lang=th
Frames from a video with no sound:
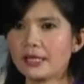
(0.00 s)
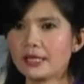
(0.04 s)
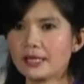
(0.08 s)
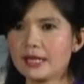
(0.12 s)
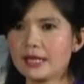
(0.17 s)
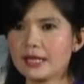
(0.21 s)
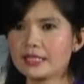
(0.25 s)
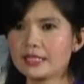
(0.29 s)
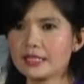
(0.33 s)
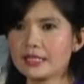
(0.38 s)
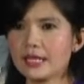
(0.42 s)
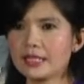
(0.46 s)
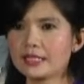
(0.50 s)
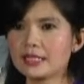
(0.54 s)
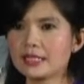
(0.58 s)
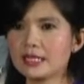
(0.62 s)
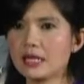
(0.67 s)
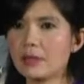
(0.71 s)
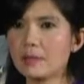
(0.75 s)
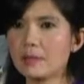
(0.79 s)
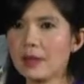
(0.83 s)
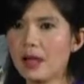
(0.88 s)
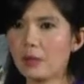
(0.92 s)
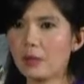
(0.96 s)
การแสดงศิ
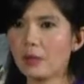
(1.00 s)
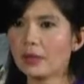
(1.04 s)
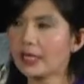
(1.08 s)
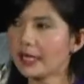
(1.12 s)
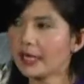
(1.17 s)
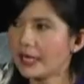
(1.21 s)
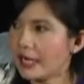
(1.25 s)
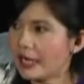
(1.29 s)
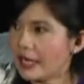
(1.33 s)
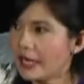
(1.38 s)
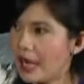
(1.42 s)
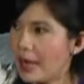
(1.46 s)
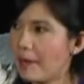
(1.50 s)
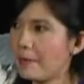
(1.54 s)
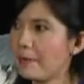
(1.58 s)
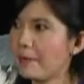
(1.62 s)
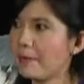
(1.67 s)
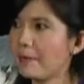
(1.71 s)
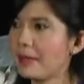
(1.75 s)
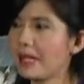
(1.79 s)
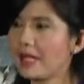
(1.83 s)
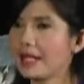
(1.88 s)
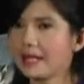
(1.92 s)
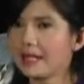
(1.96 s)
ลปะวัฒนธรรม
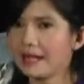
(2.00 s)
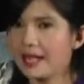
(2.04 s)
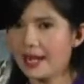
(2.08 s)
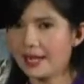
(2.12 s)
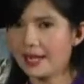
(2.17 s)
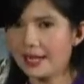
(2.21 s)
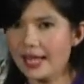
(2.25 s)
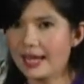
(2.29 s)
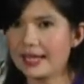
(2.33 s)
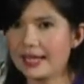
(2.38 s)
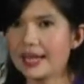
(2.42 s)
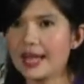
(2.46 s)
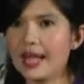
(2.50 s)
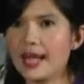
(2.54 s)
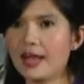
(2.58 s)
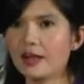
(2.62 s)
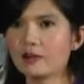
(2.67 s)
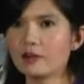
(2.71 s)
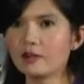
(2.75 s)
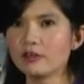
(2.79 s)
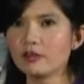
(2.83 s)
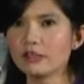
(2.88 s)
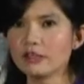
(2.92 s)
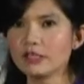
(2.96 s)
ทางล้านนา
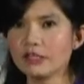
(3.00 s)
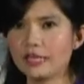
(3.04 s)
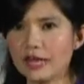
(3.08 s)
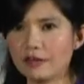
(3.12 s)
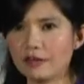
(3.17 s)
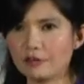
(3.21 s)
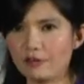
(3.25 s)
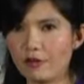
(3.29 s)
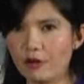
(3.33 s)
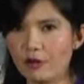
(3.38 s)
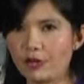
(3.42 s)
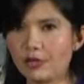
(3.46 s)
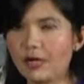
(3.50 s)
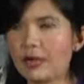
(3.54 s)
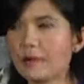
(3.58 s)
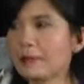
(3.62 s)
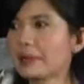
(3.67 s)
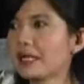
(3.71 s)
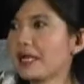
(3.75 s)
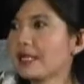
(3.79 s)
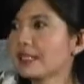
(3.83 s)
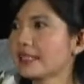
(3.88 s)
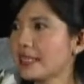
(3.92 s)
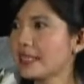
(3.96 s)
ก็คือการฟ้อน
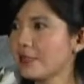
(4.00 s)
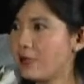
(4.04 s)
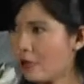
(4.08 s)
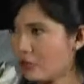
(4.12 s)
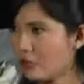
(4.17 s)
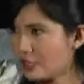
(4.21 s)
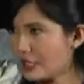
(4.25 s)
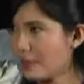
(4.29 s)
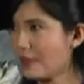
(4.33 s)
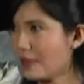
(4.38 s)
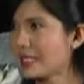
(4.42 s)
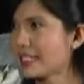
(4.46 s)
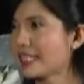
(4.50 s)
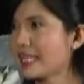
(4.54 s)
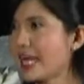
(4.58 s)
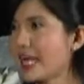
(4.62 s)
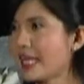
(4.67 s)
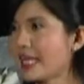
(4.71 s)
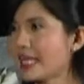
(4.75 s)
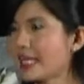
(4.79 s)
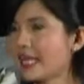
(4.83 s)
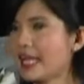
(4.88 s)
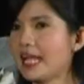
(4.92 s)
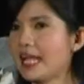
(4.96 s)
รำการตีกลองสะบัดชั
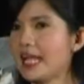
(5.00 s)
ย